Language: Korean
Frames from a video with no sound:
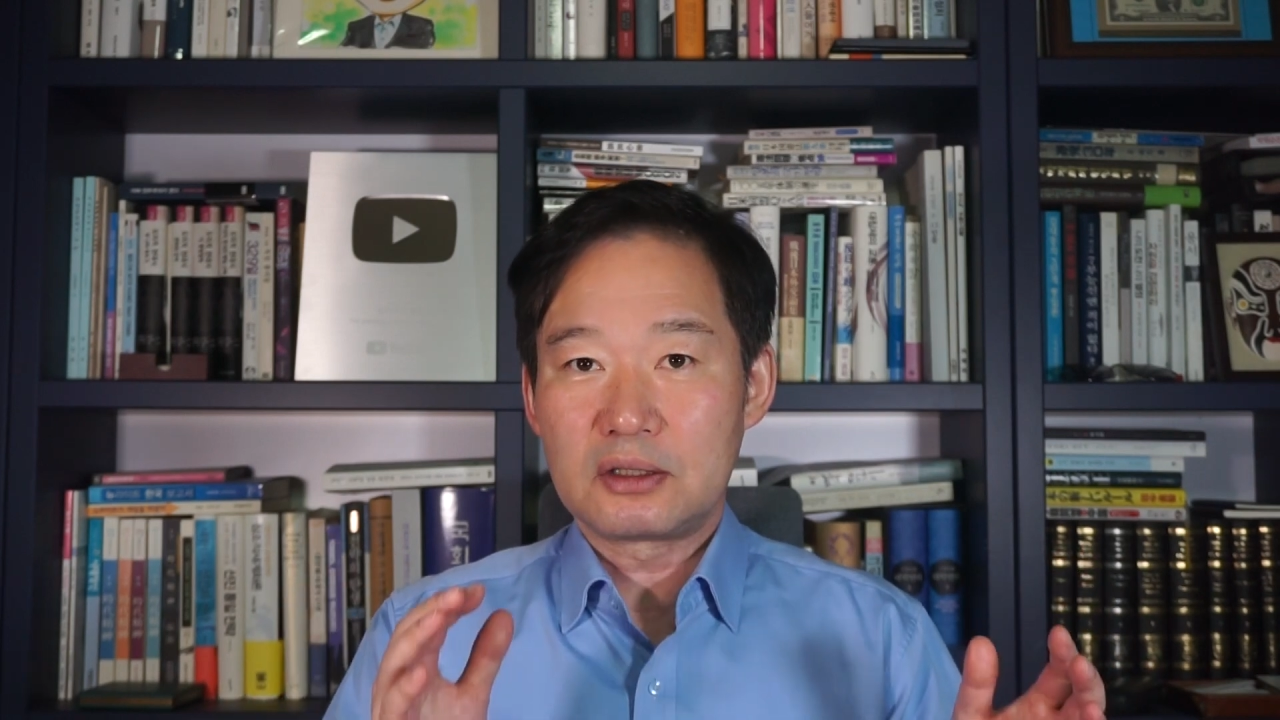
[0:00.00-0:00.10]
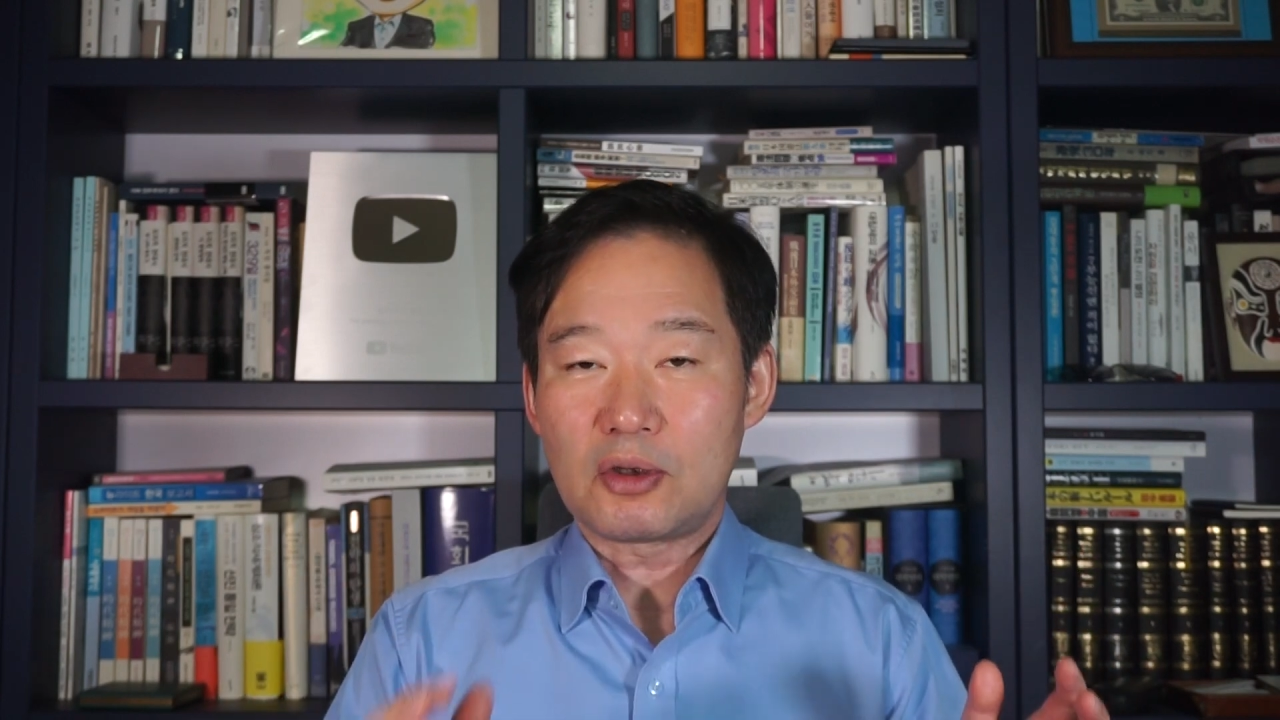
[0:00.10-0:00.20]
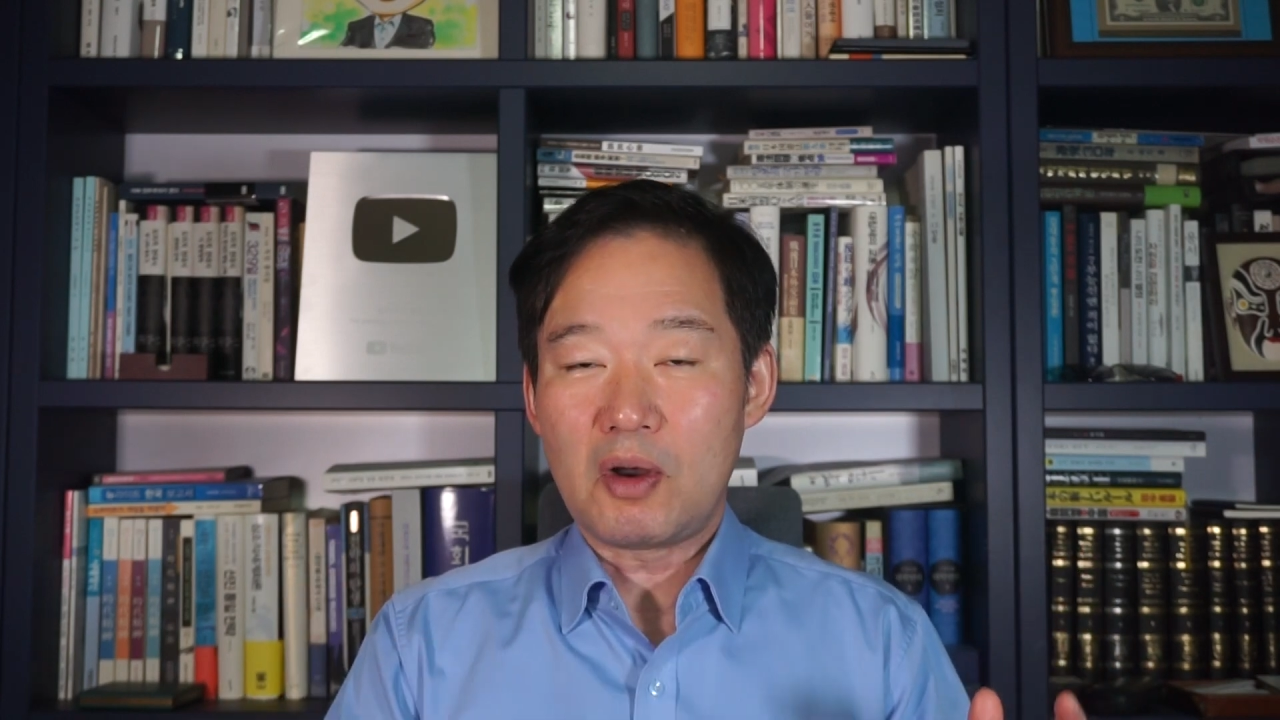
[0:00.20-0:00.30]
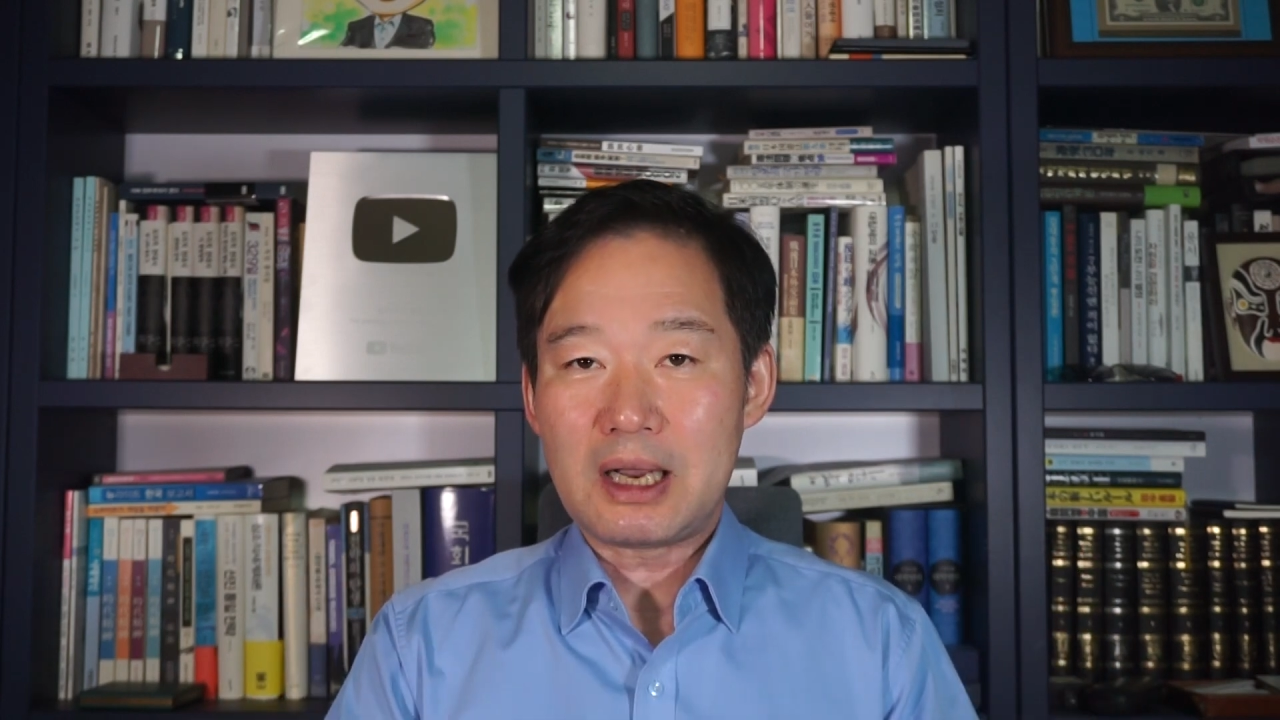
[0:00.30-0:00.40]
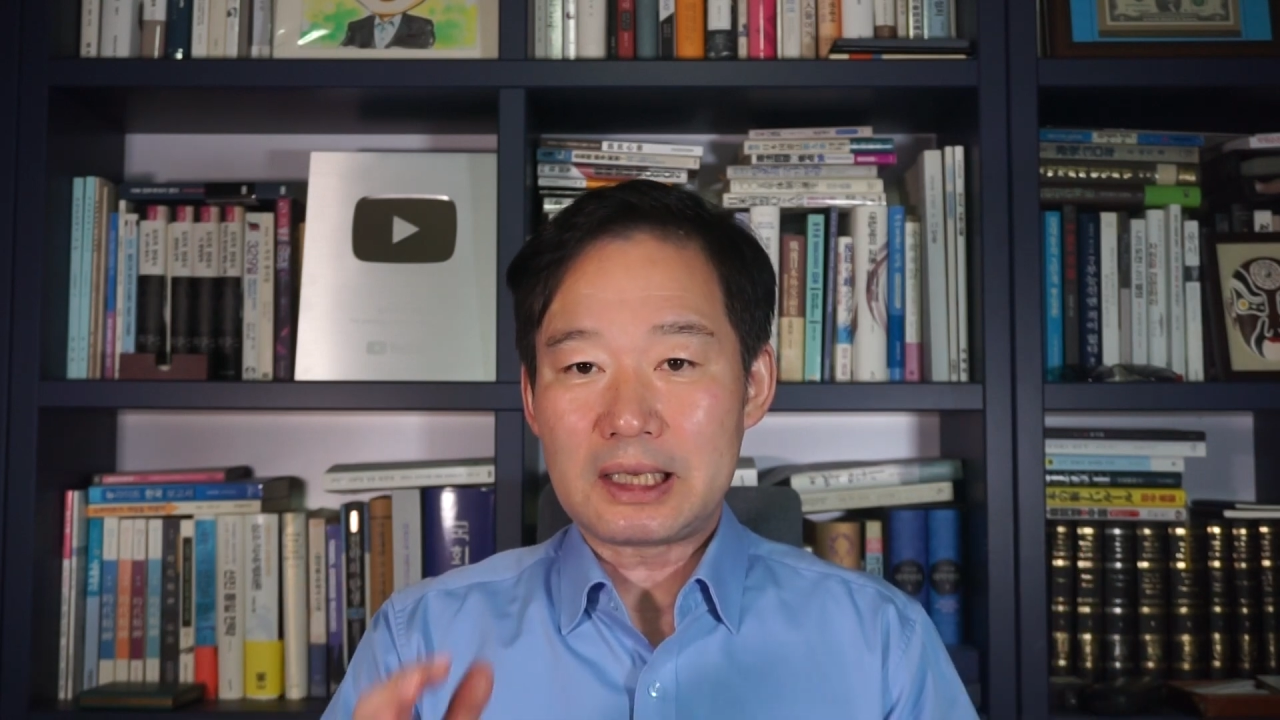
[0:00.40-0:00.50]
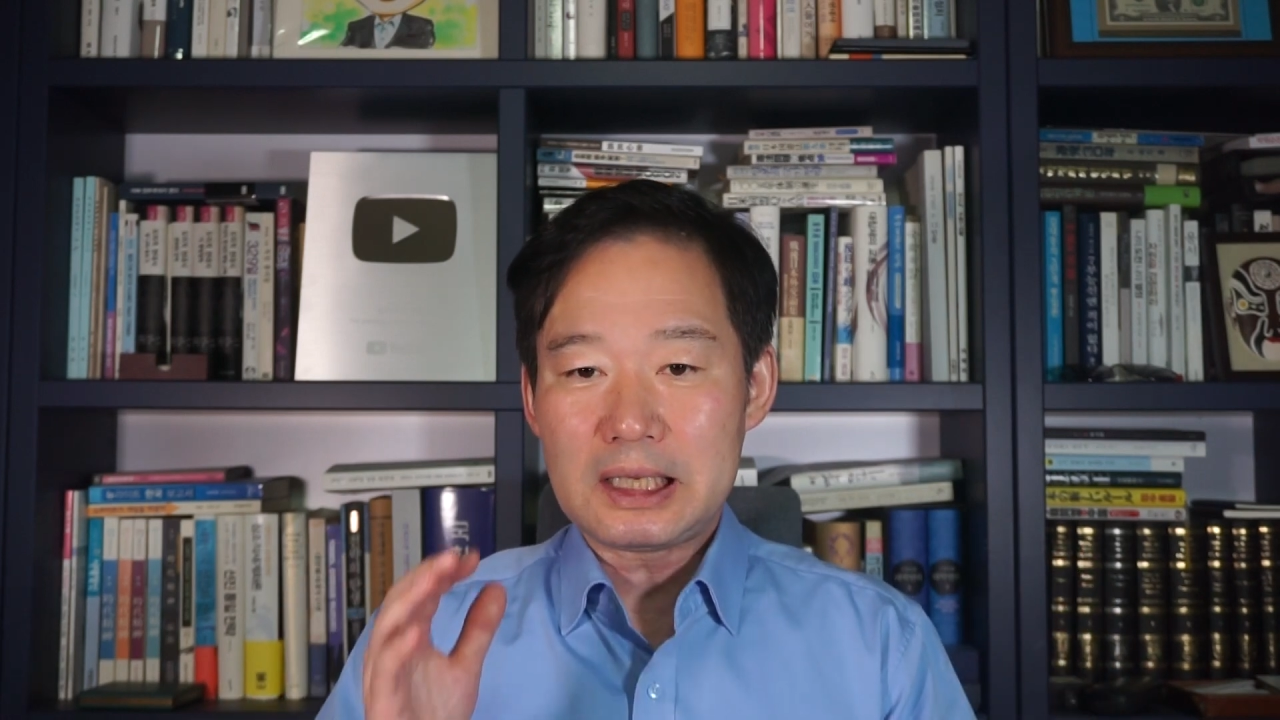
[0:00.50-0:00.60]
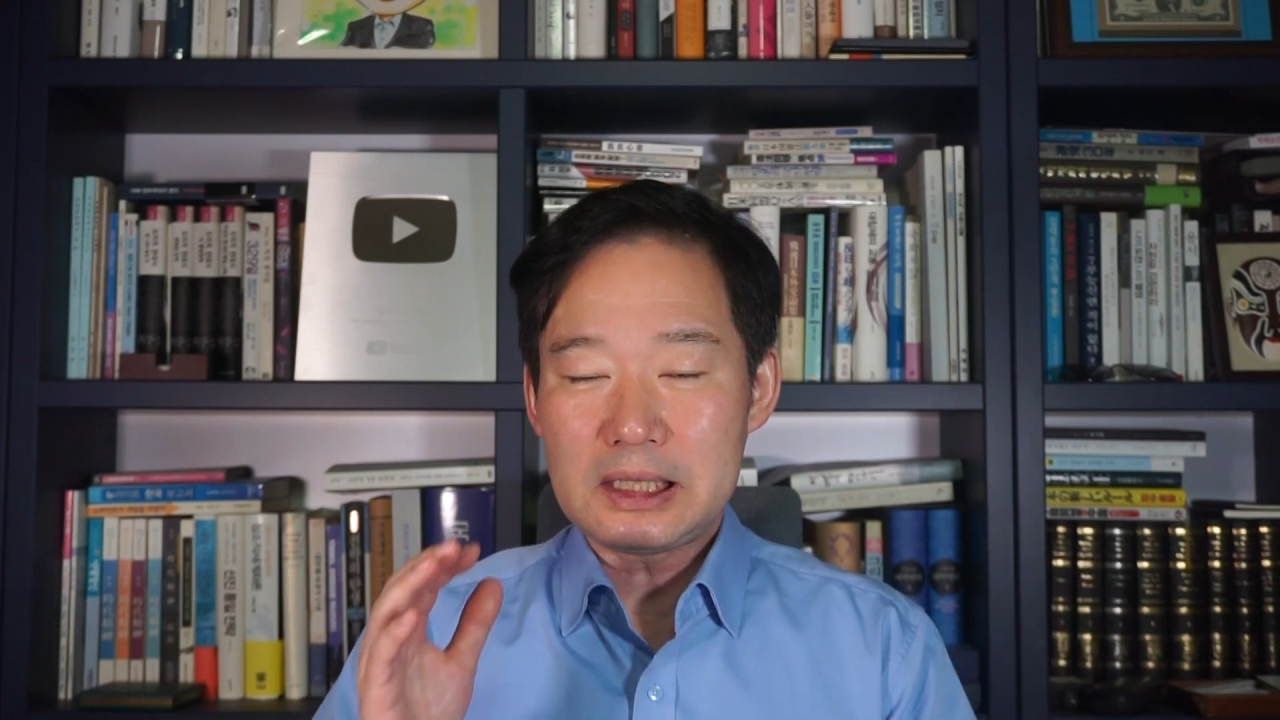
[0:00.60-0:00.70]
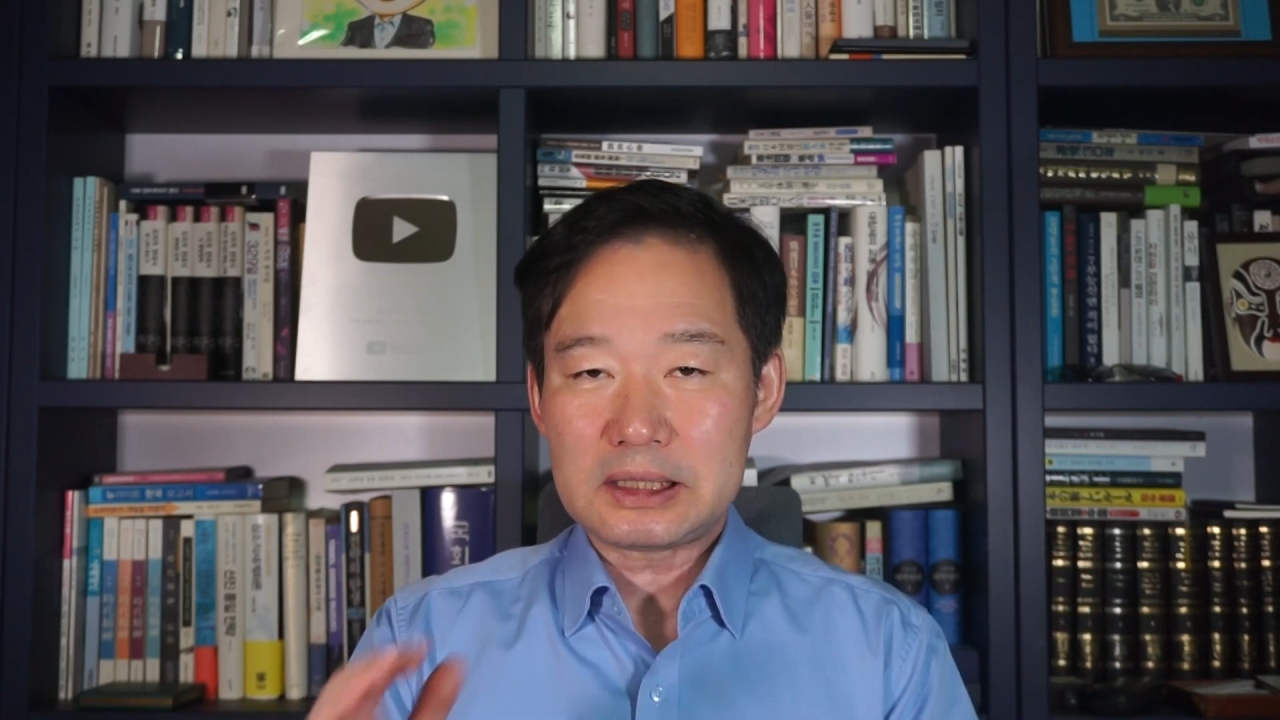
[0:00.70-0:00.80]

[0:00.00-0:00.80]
정확히